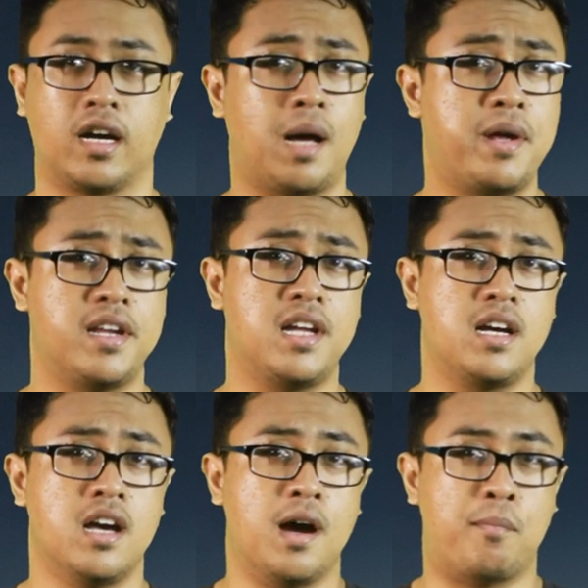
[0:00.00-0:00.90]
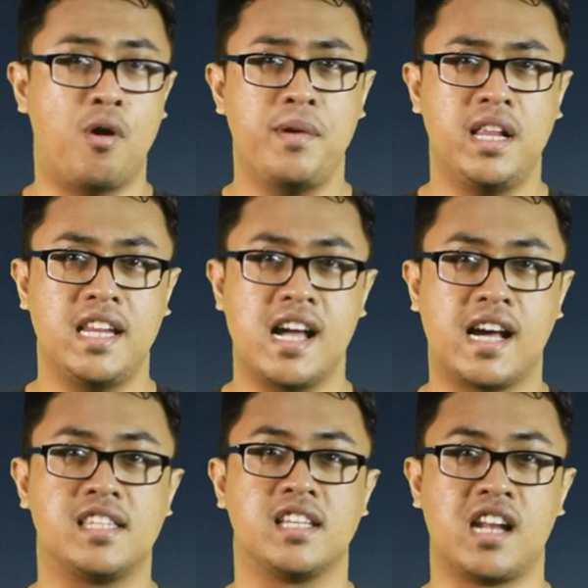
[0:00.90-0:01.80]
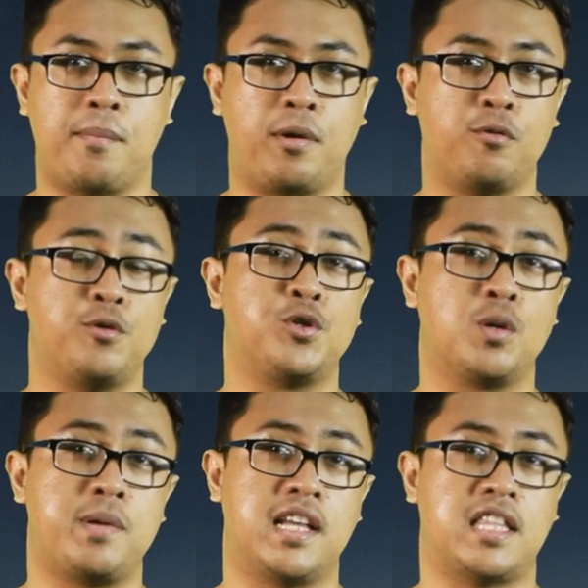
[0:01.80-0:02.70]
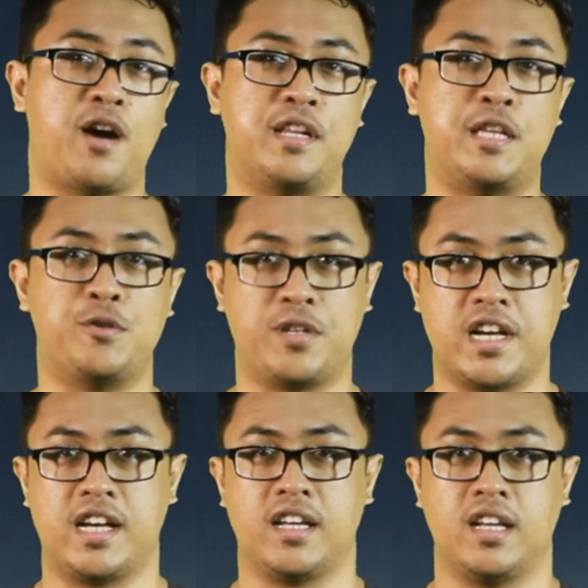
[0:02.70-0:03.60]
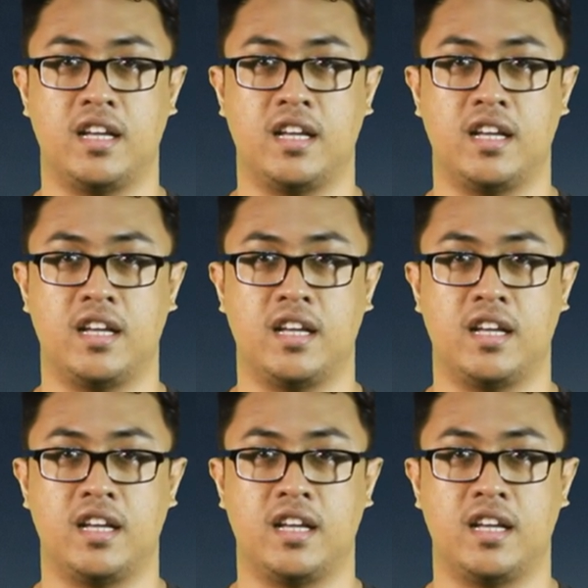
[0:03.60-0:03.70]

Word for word: Kabarnya, mobil ini akan segera meluncur pada tahun ini juga.